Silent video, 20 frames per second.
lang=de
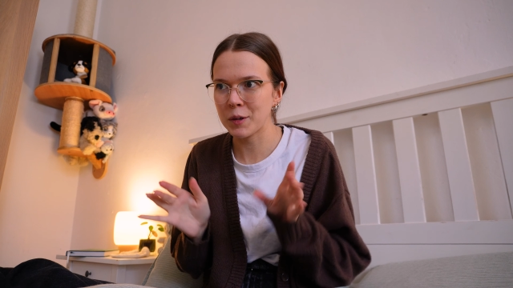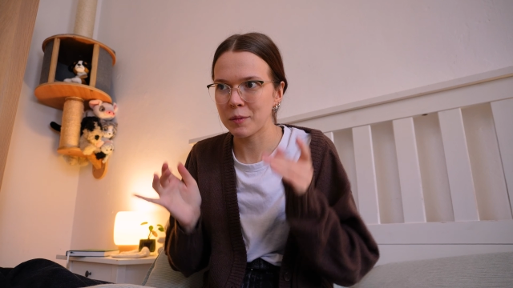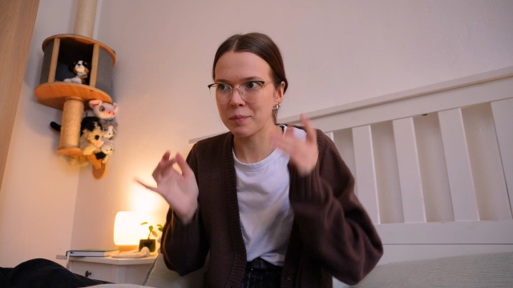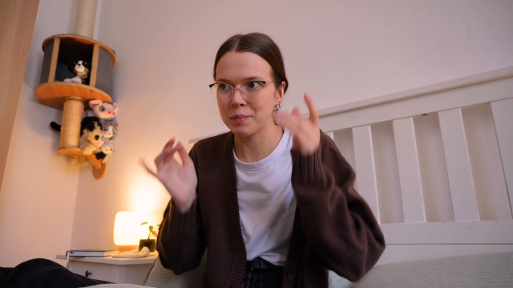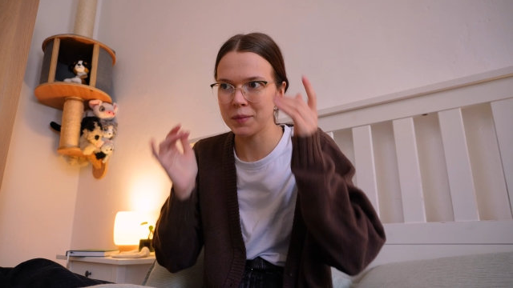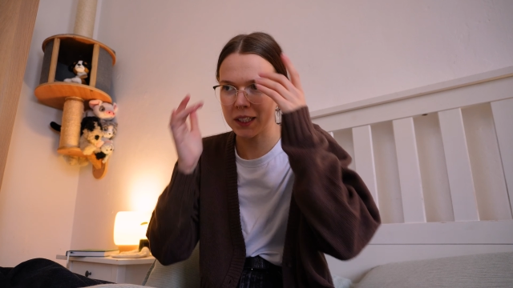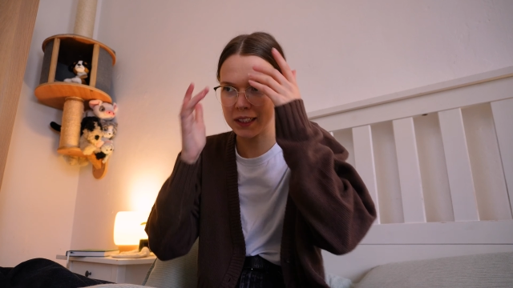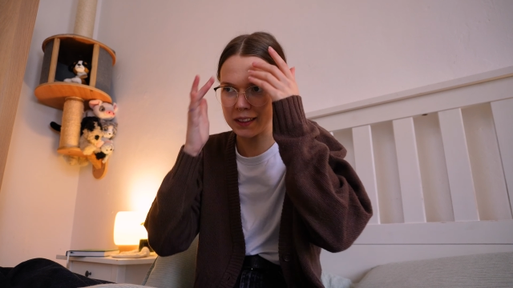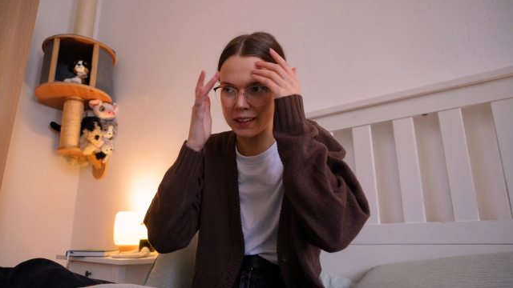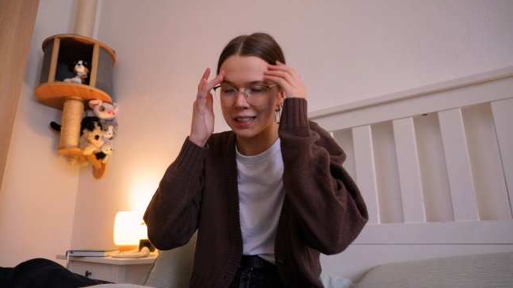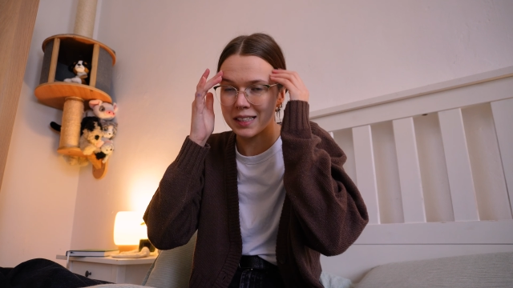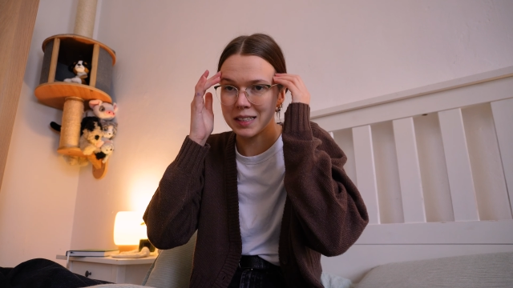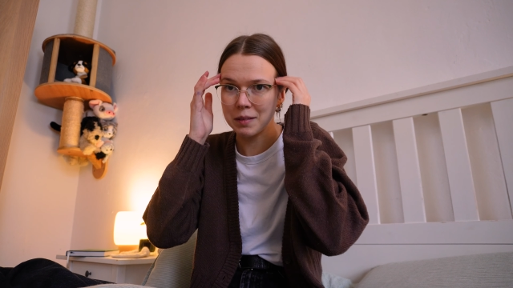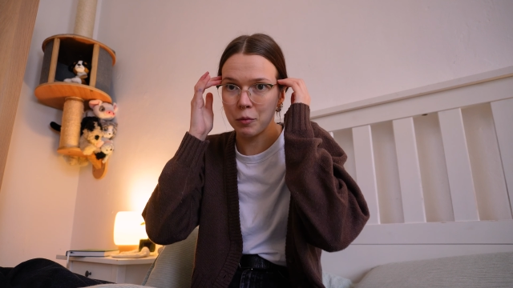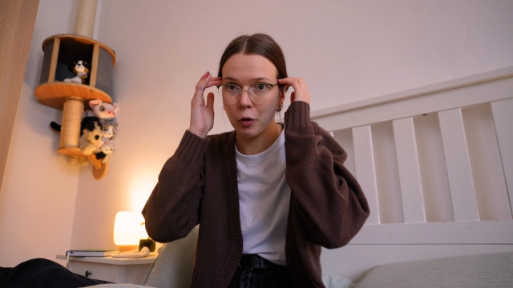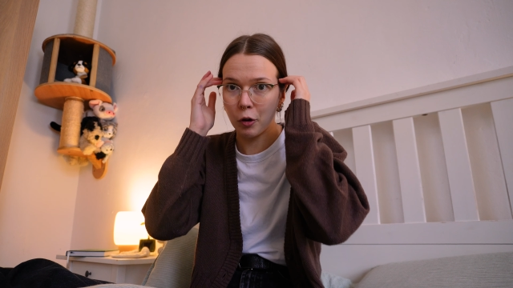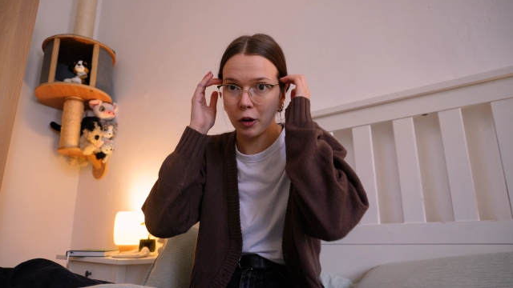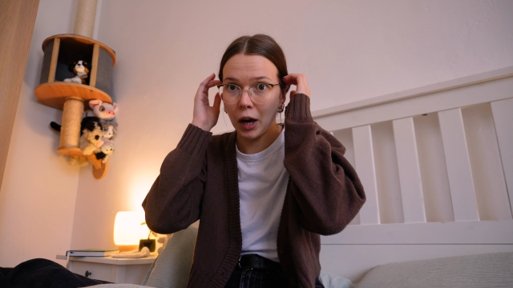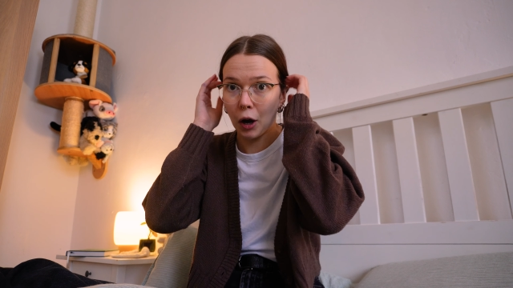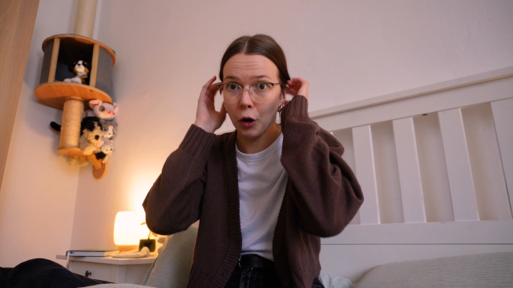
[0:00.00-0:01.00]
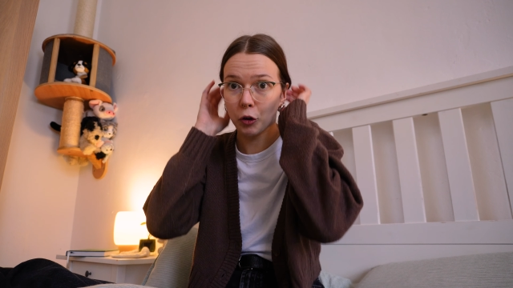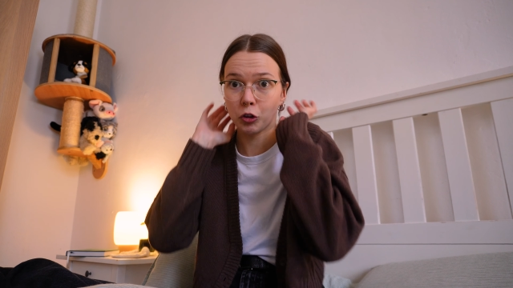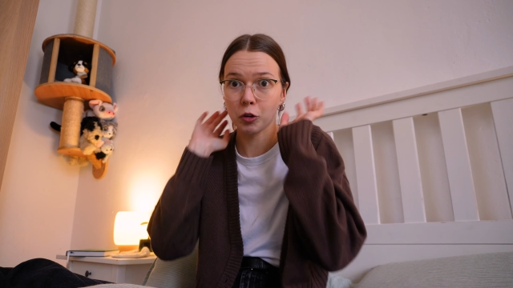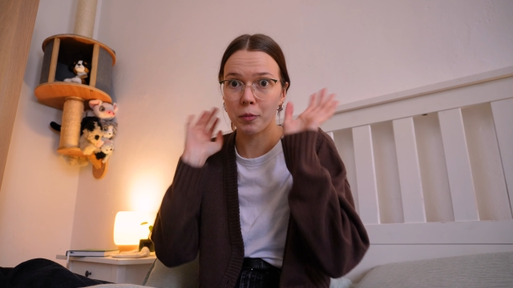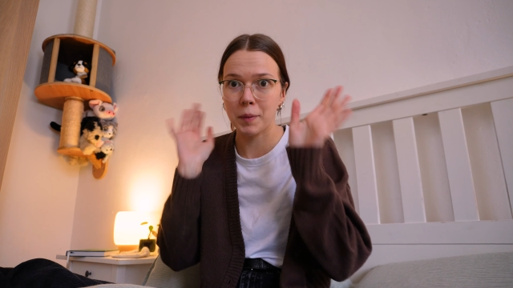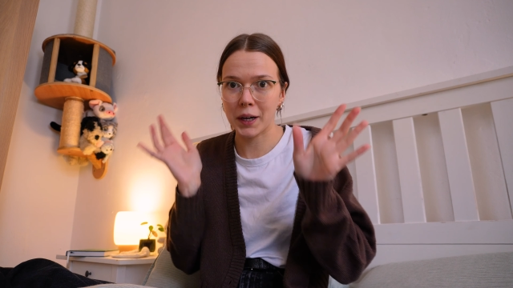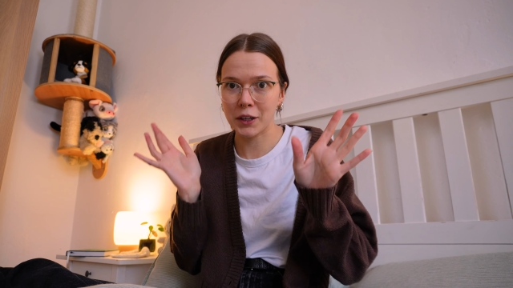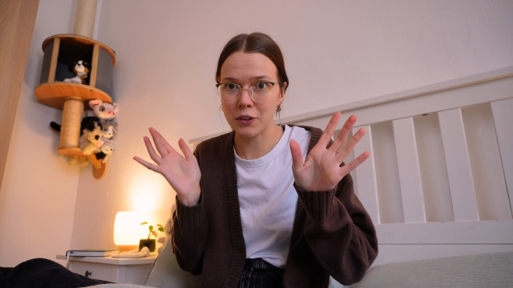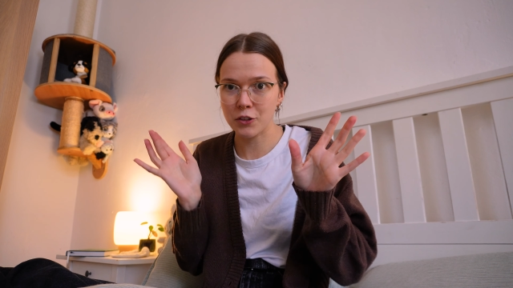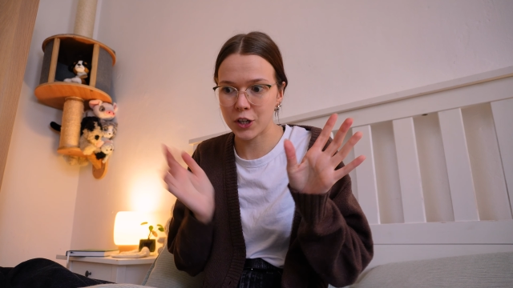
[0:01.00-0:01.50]
und mir das Ganze morgen auch
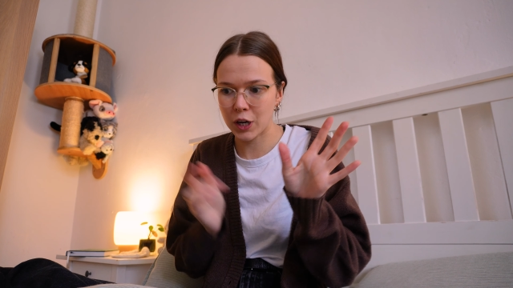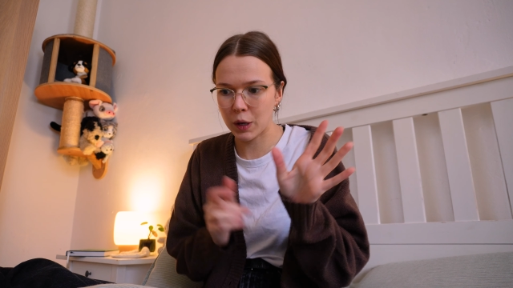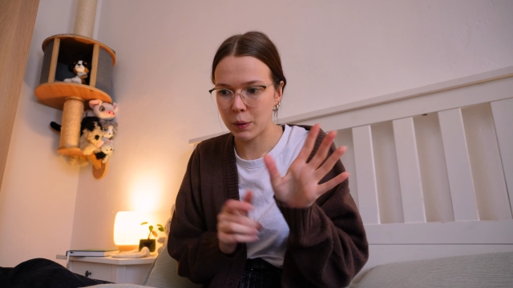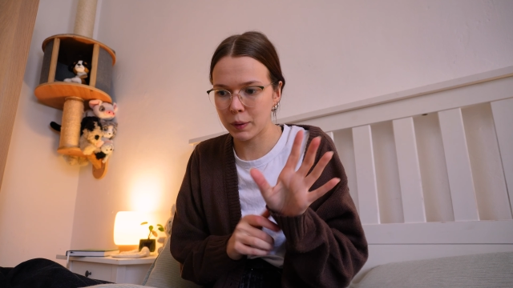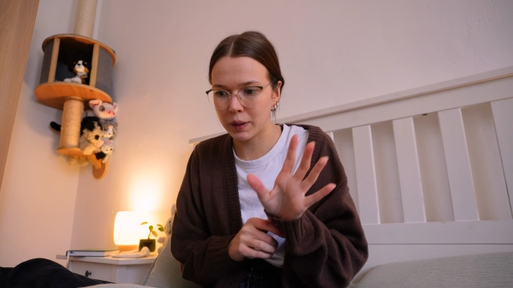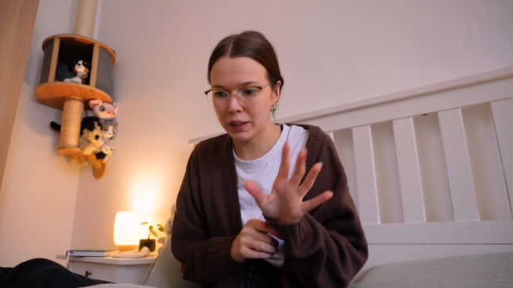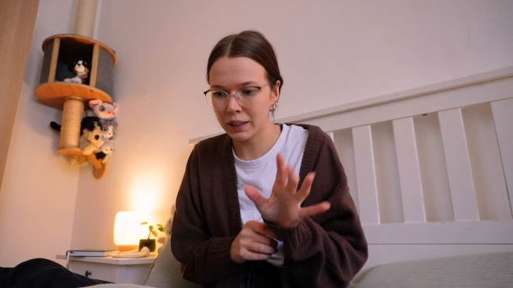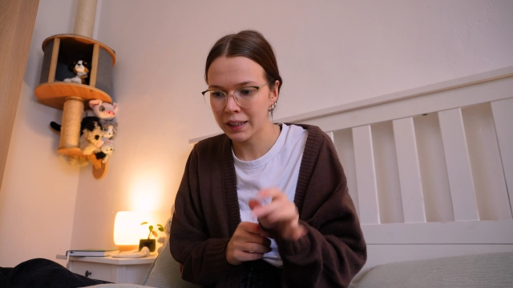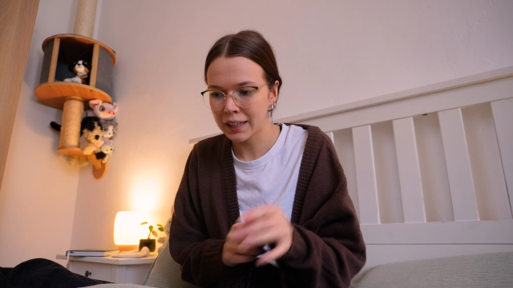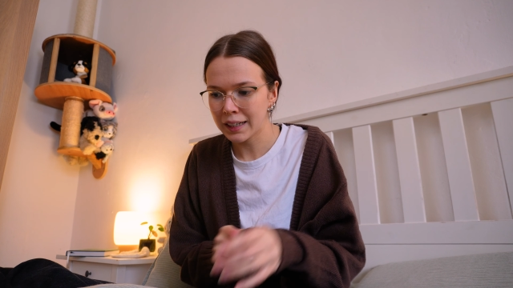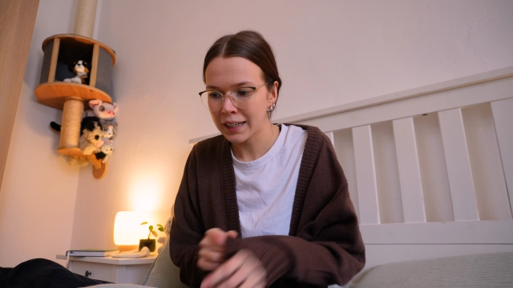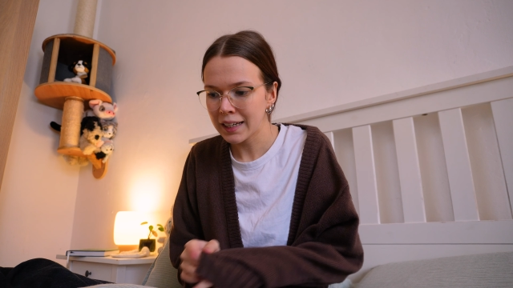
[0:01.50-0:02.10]
nochmal anschaue.